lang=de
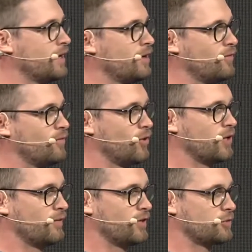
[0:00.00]
Wir wollen
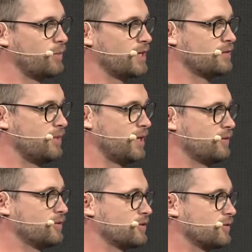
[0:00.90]
einfach Spaß machen
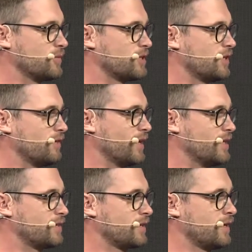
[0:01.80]
und so ein bisschen die
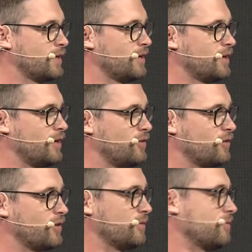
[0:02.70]
Welt auf eine